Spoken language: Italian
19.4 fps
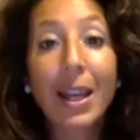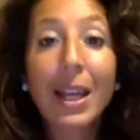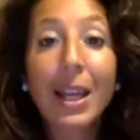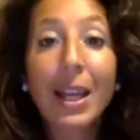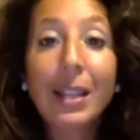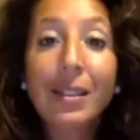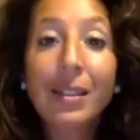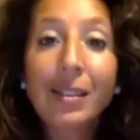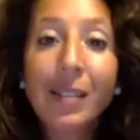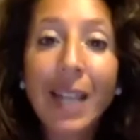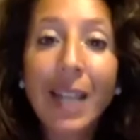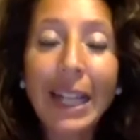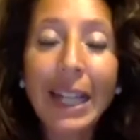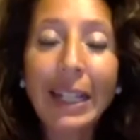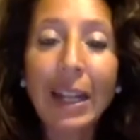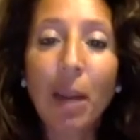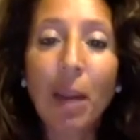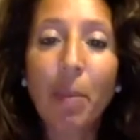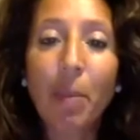sia
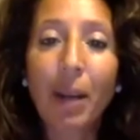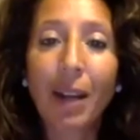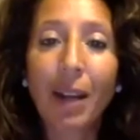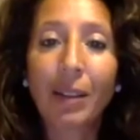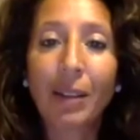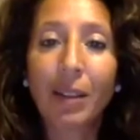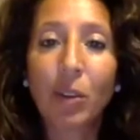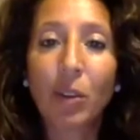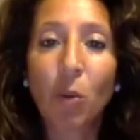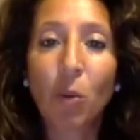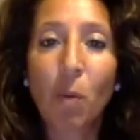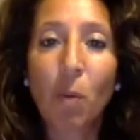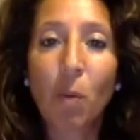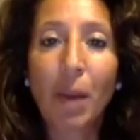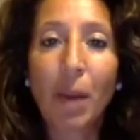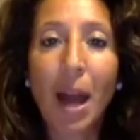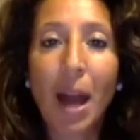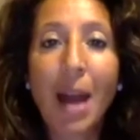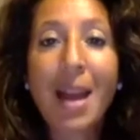nella parte
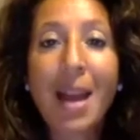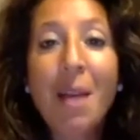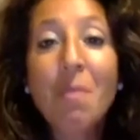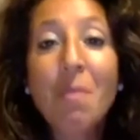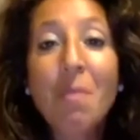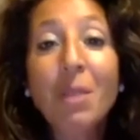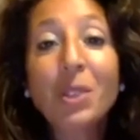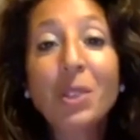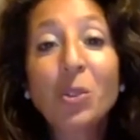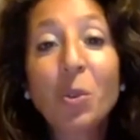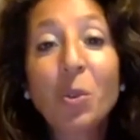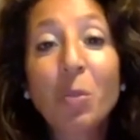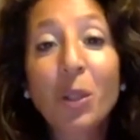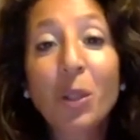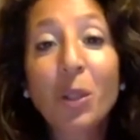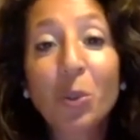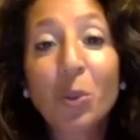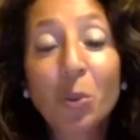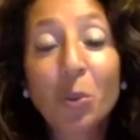d'ombra, ma
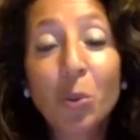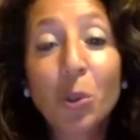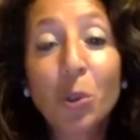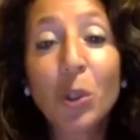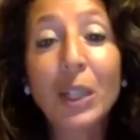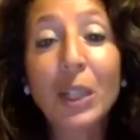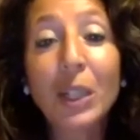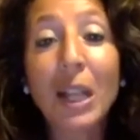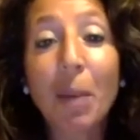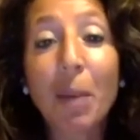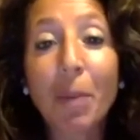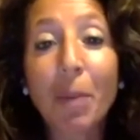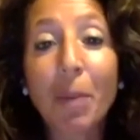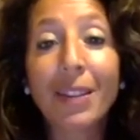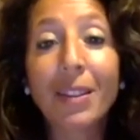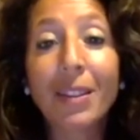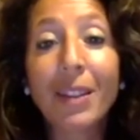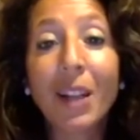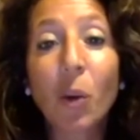soprattutto nella
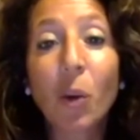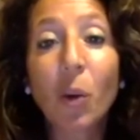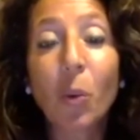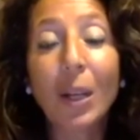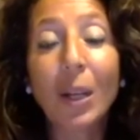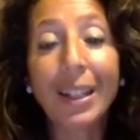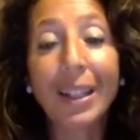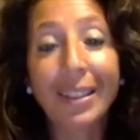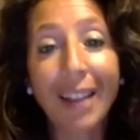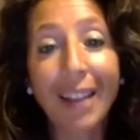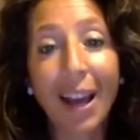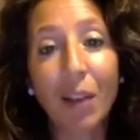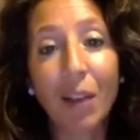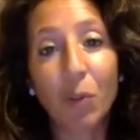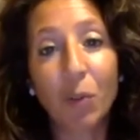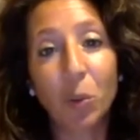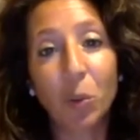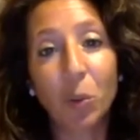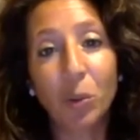parte della qualità
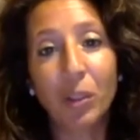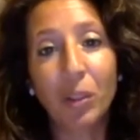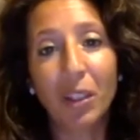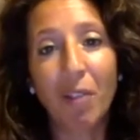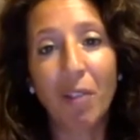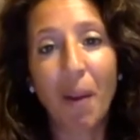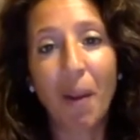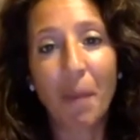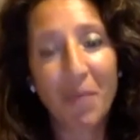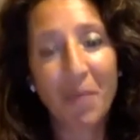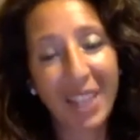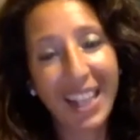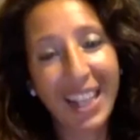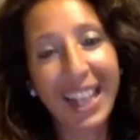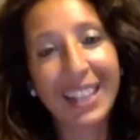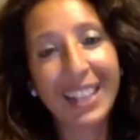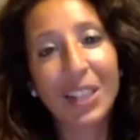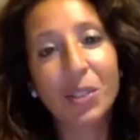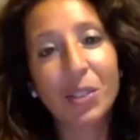evolutiva.
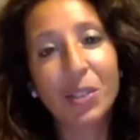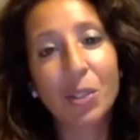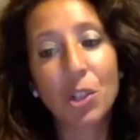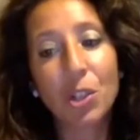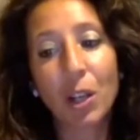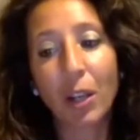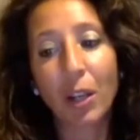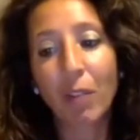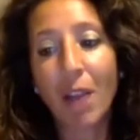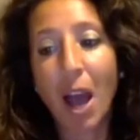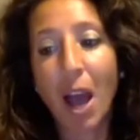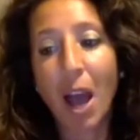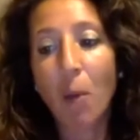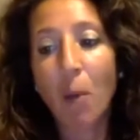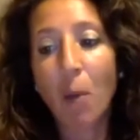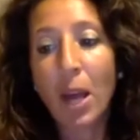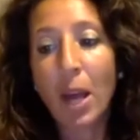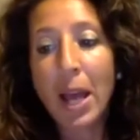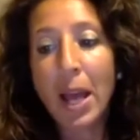Adesso ci
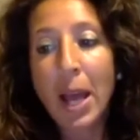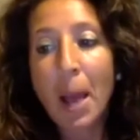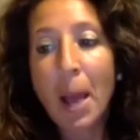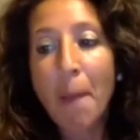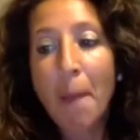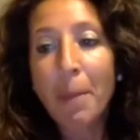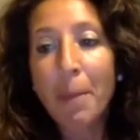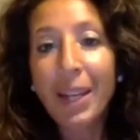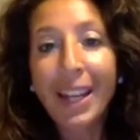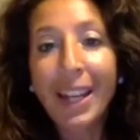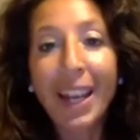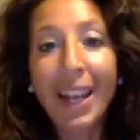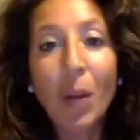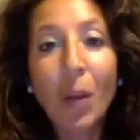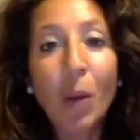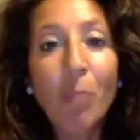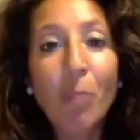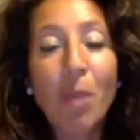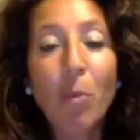arriviamo, perché
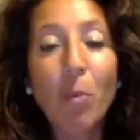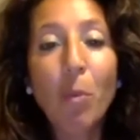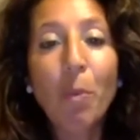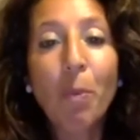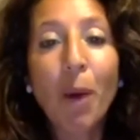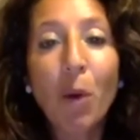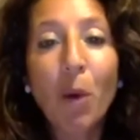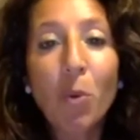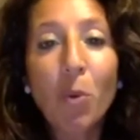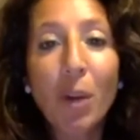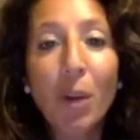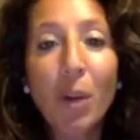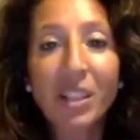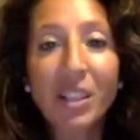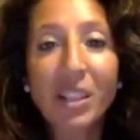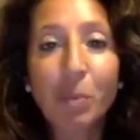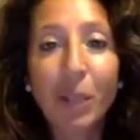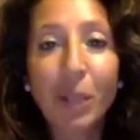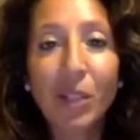noi abbiamo paura
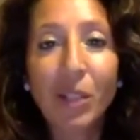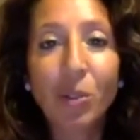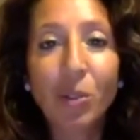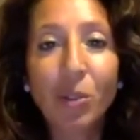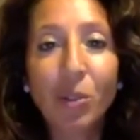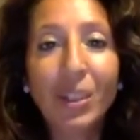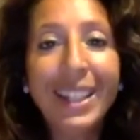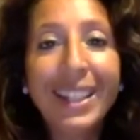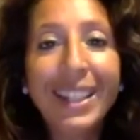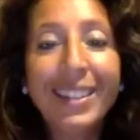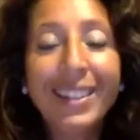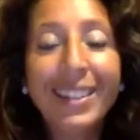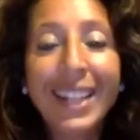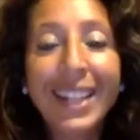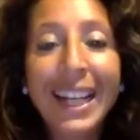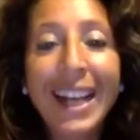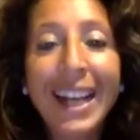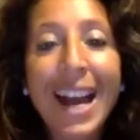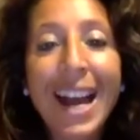spesso di
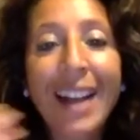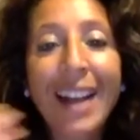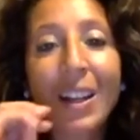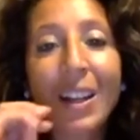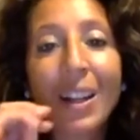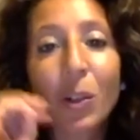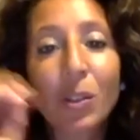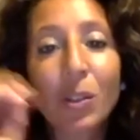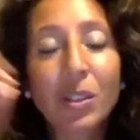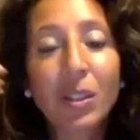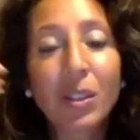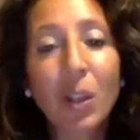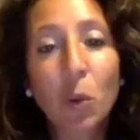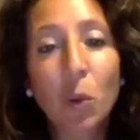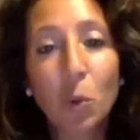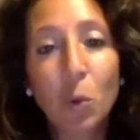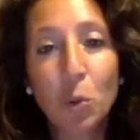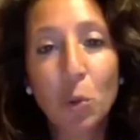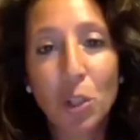integrare la nostra
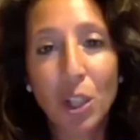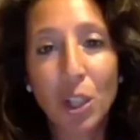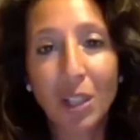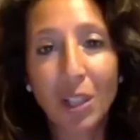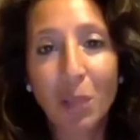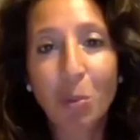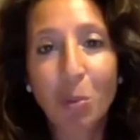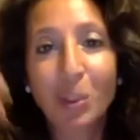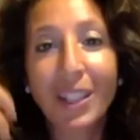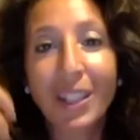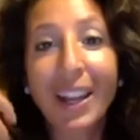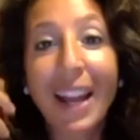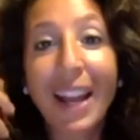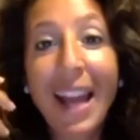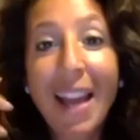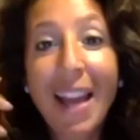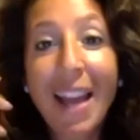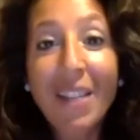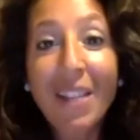luce, di poter
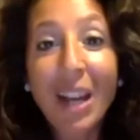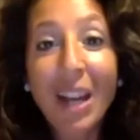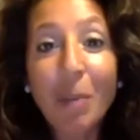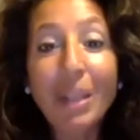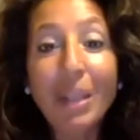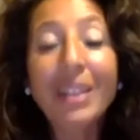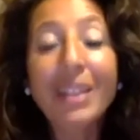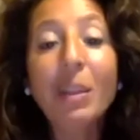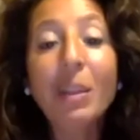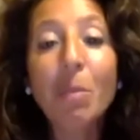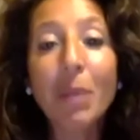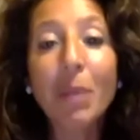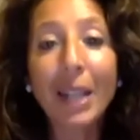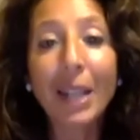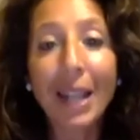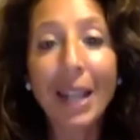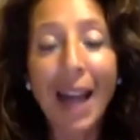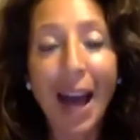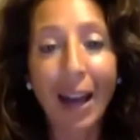veramente
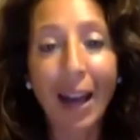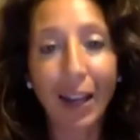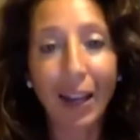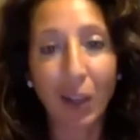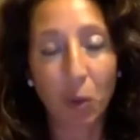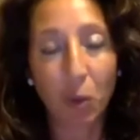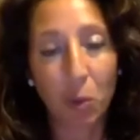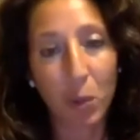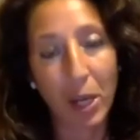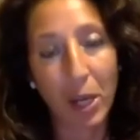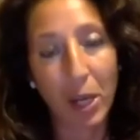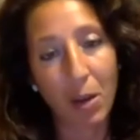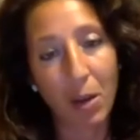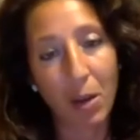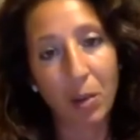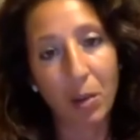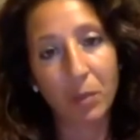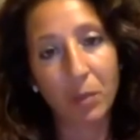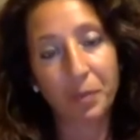brillare in
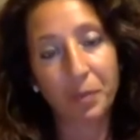quello.